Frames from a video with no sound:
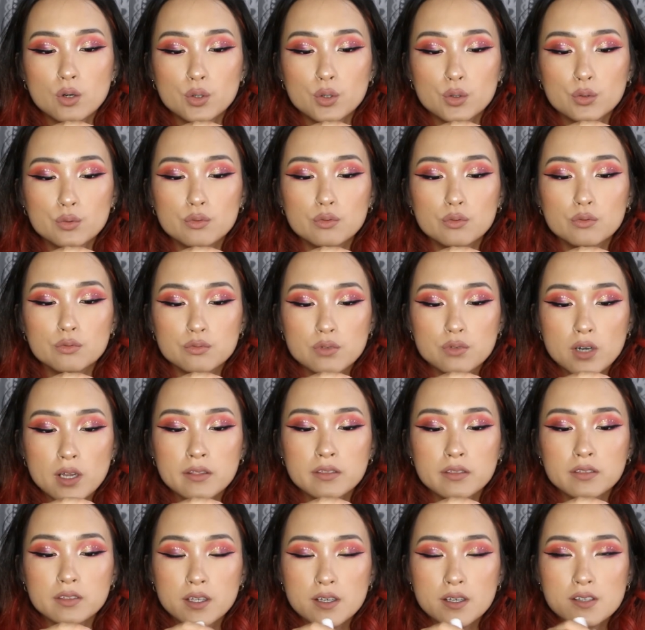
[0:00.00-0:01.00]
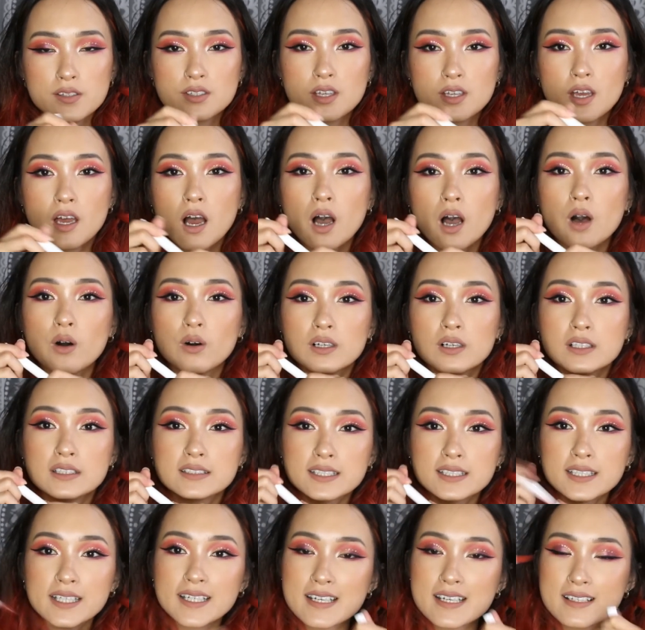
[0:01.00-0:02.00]
Who Run This？ 哦，
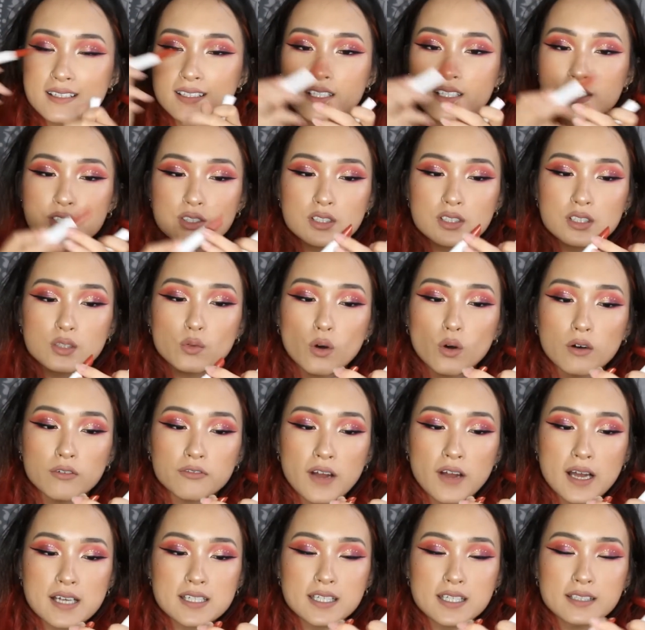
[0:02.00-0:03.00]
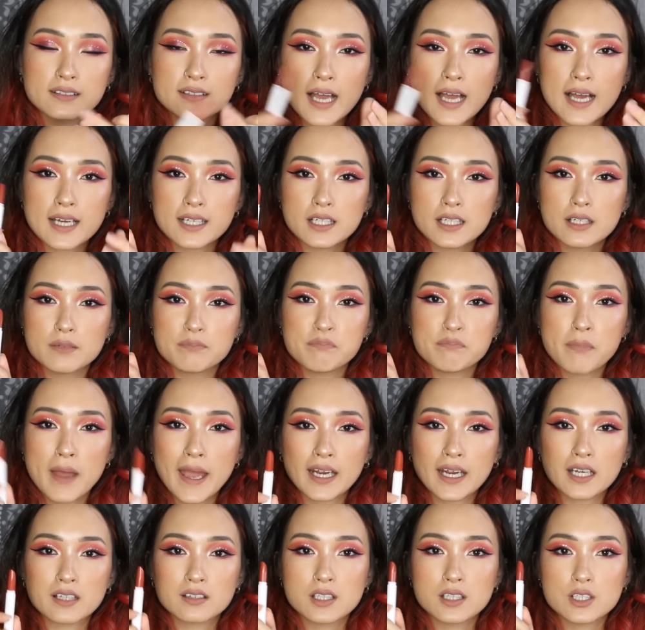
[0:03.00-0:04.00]
这个颜色就是我发现它跟
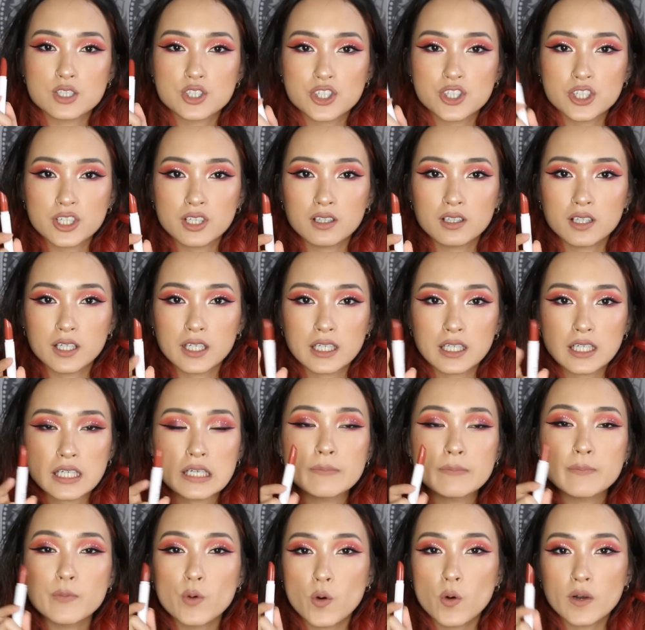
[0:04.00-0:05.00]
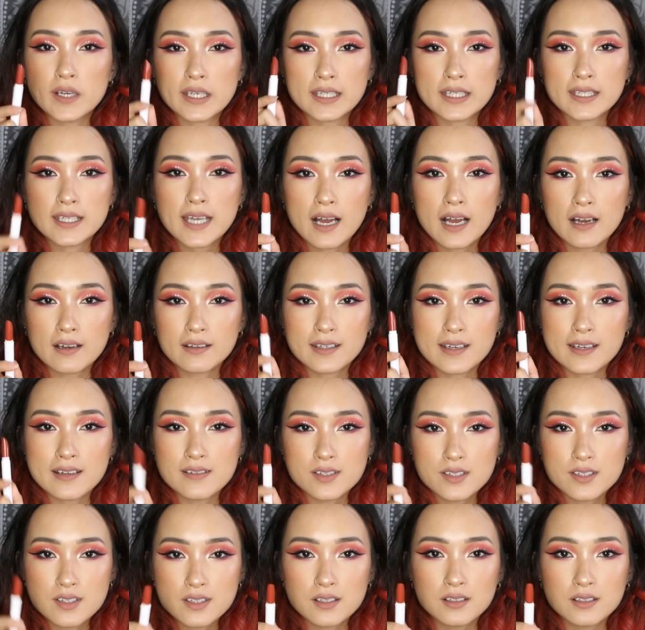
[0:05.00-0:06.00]
Mac 的 Chili 一模一样
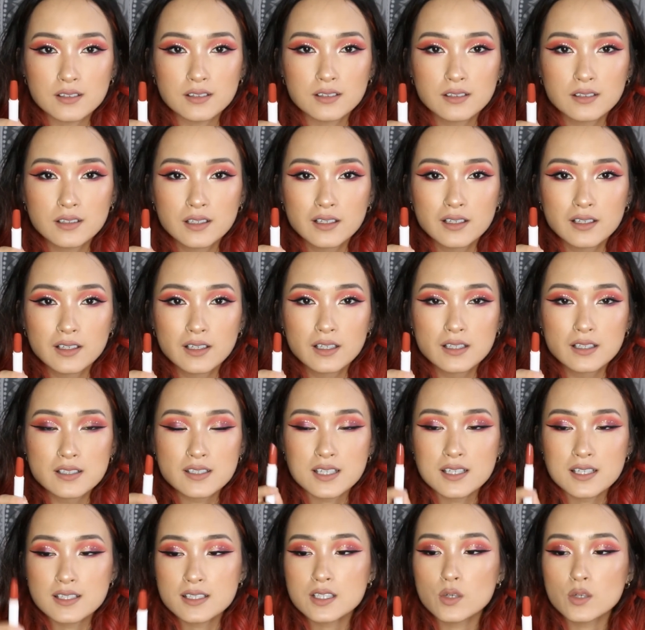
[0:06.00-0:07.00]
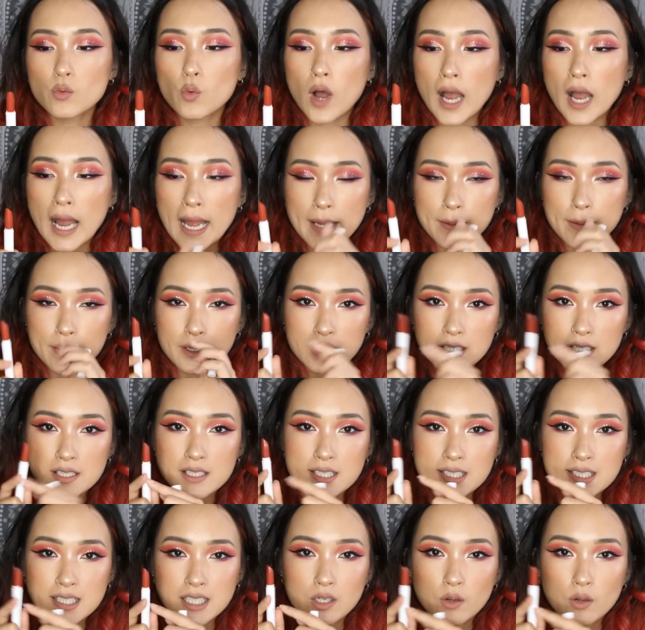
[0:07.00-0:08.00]
颜色，甚至我还
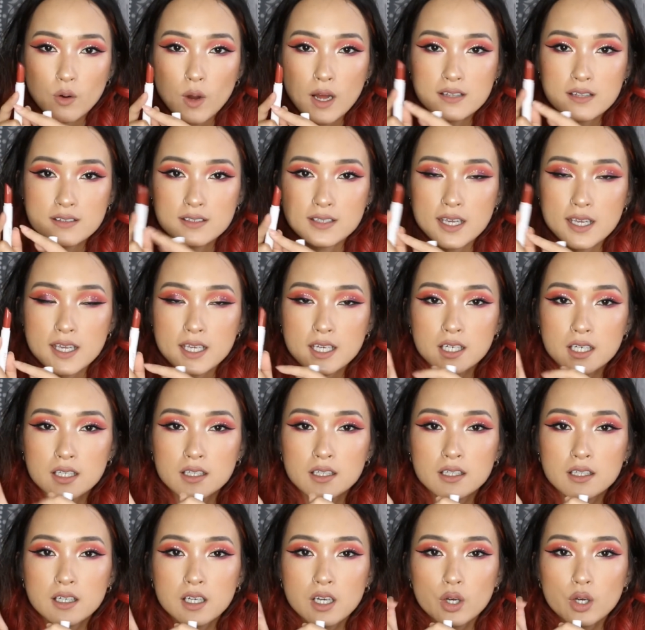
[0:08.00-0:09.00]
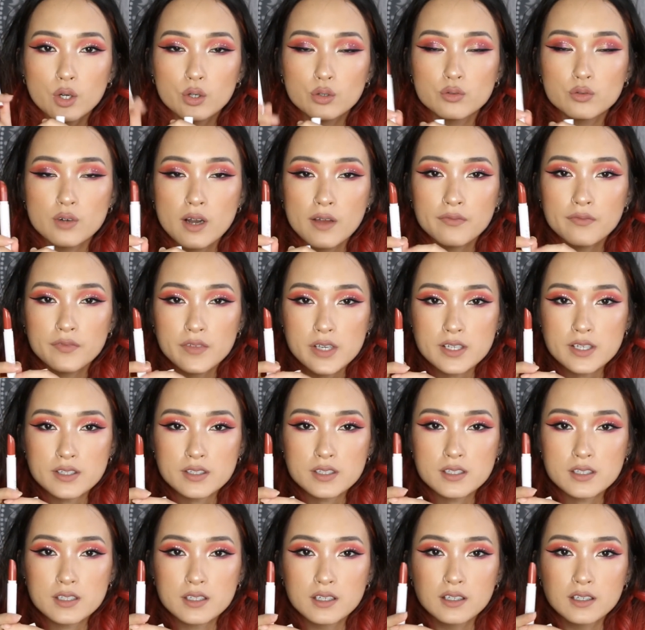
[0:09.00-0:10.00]
更喜欢这个 Who Run
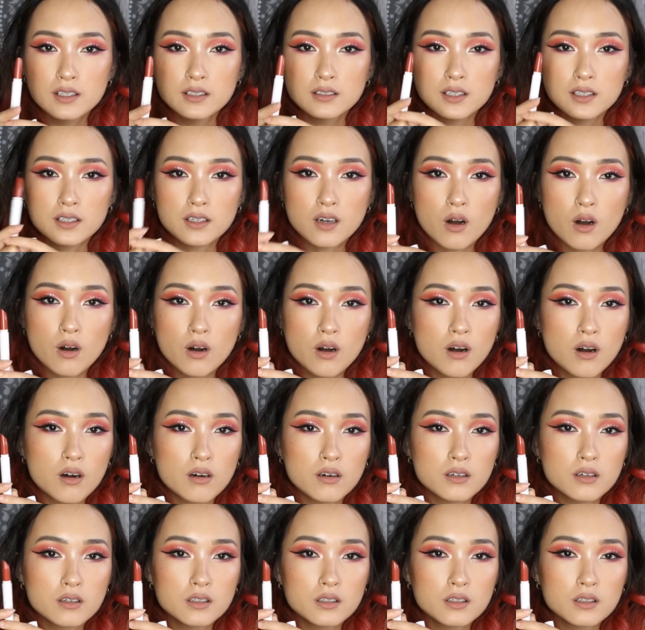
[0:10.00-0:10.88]
This 的口红，